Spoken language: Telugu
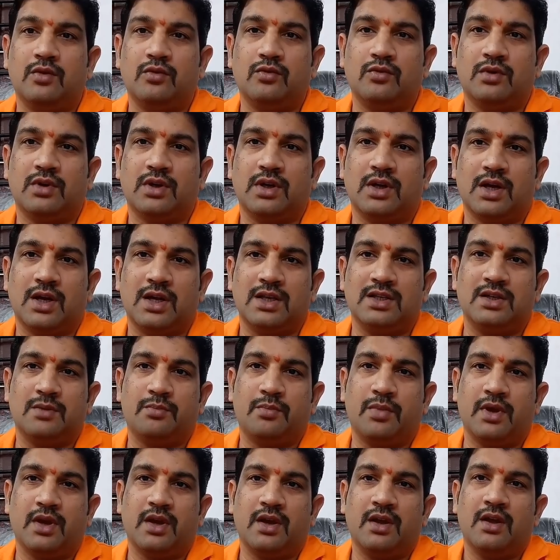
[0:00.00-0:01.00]
లేదు అని
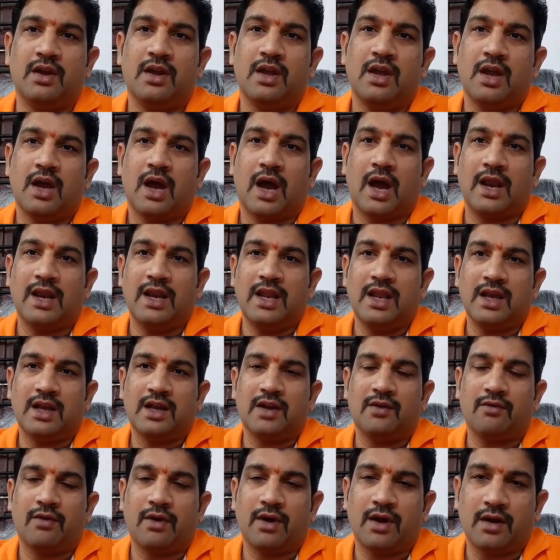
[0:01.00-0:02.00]
చెప్పి
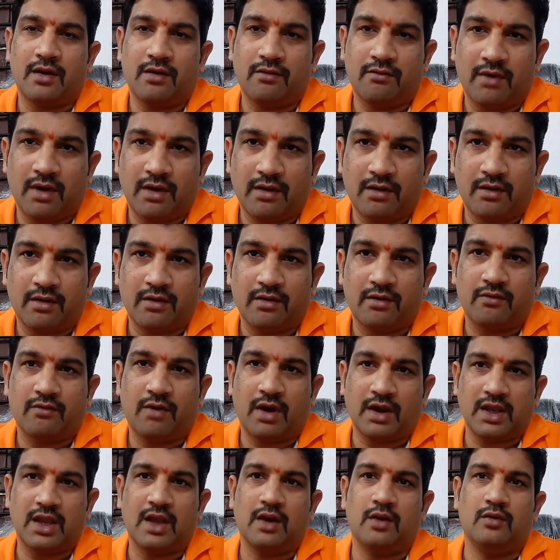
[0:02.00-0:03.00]
అనేక వా వా
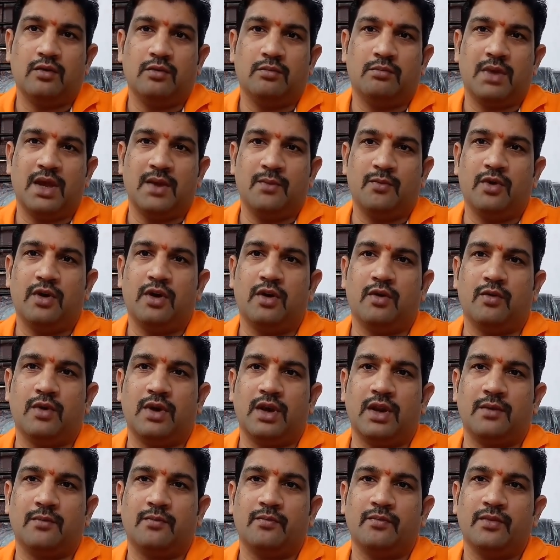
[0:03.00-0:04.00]
వాక్యాలు బైబిల్లో
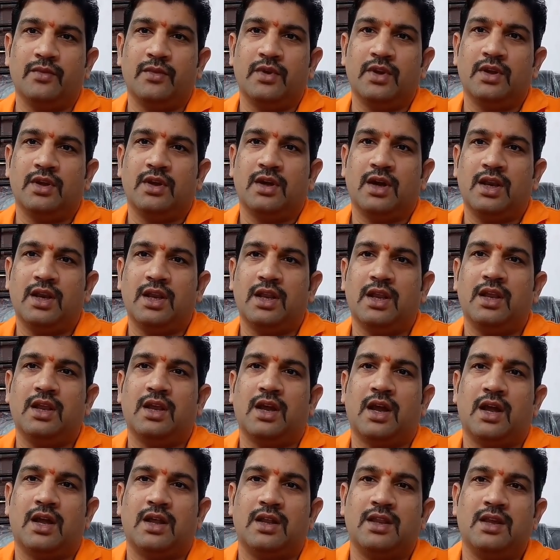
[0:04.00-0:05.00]
ఉన్నాయి అని
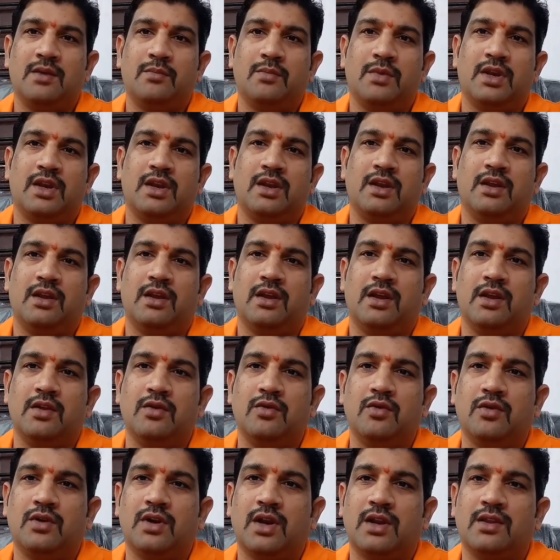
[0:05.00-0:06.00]
అదే మరి
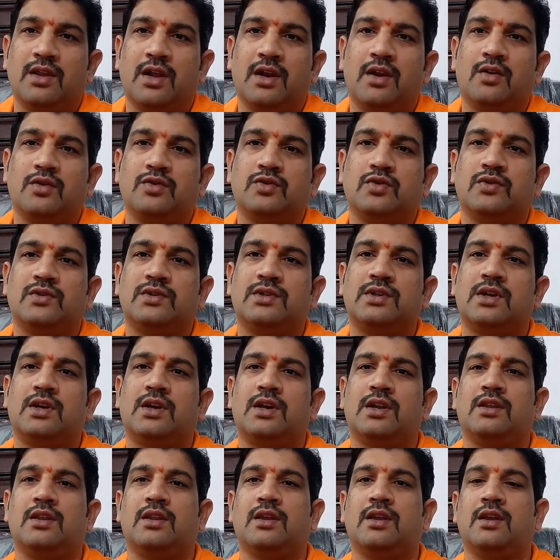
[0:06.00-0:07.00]
హిందూ గ్రంథాల్లో
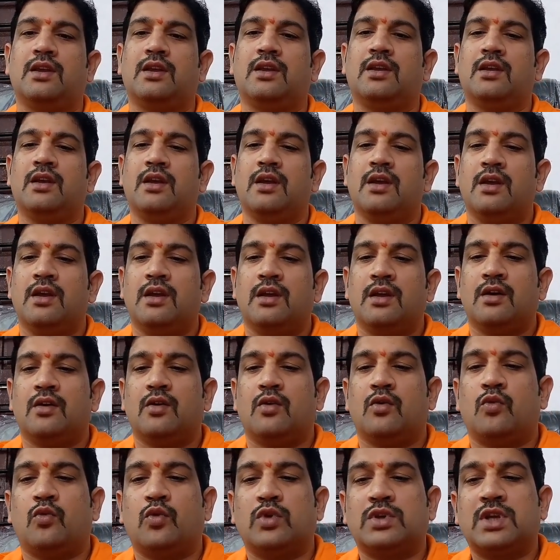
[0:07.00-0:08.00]
చూసినట్లయితే
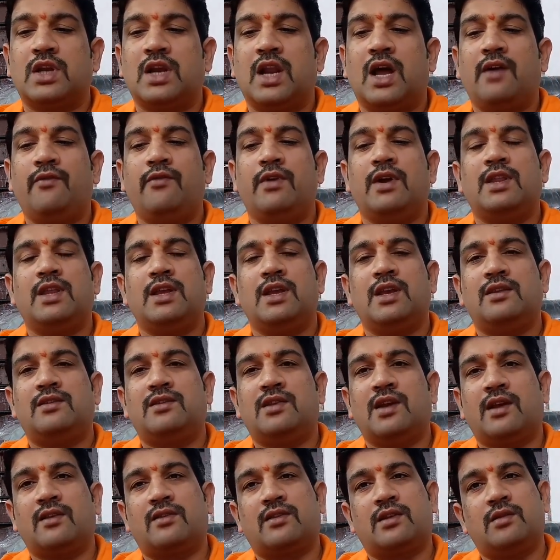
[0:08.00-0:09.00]
ఉషనా వేదయ
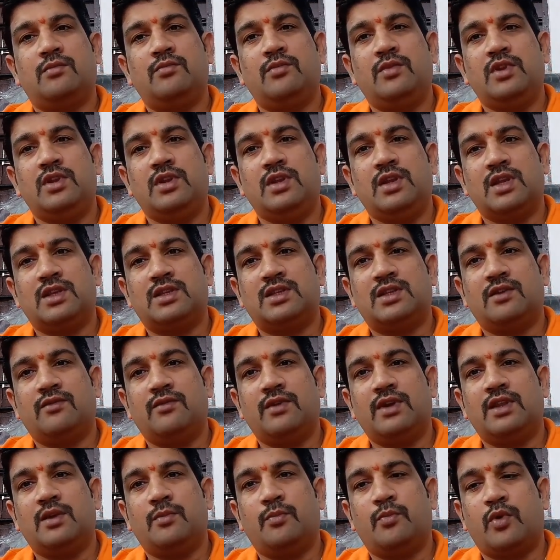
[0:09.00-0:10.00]
శాస్త్రం
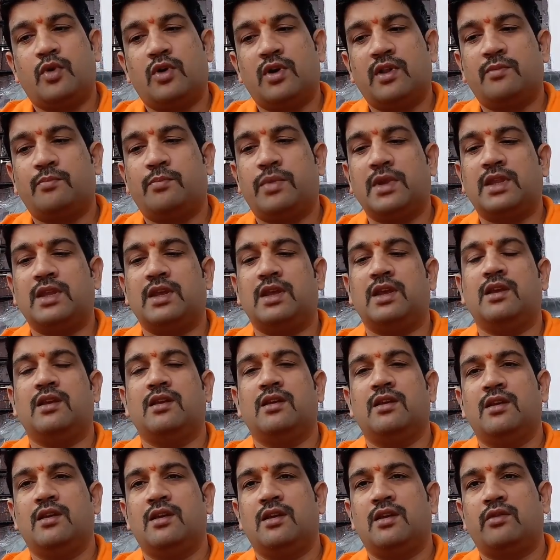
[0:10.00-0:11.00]
యచ్చవేద బృహస్పతి
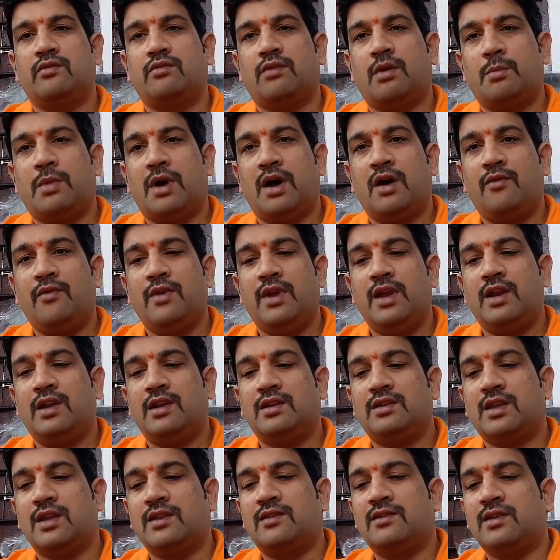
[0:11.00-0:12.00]

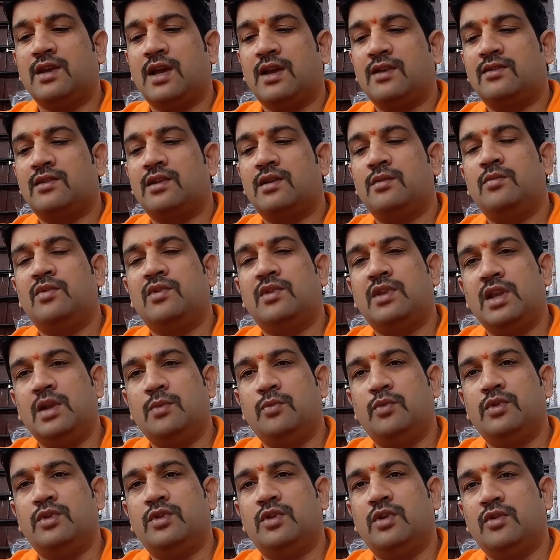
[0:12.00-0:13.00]
స్వభావేన తత్శాస్త్రం
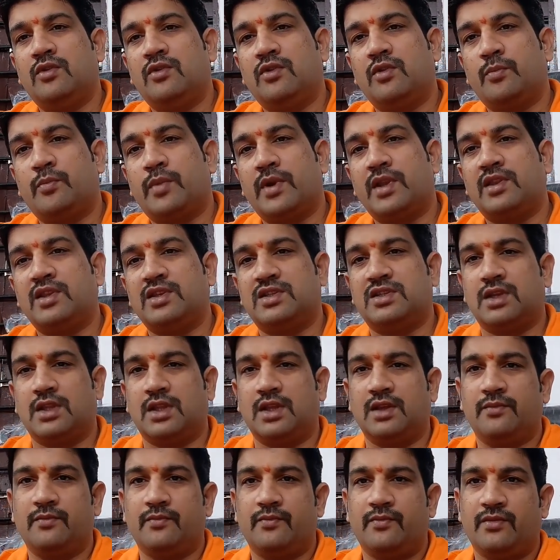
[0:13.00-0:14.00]
శ్రీబుద్ధో
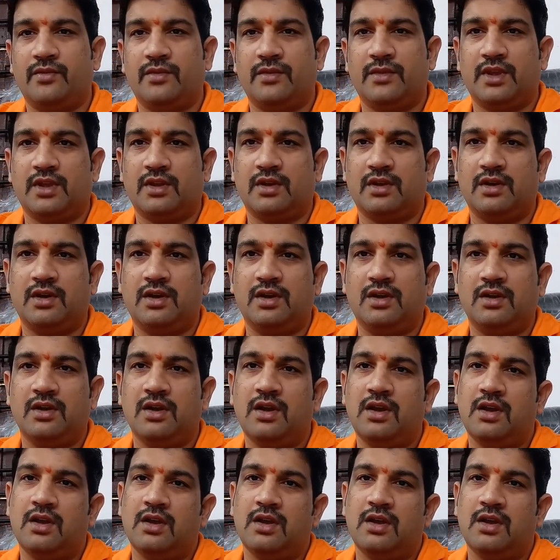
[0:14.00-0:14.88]
సుప్రతిష్టతి అంటే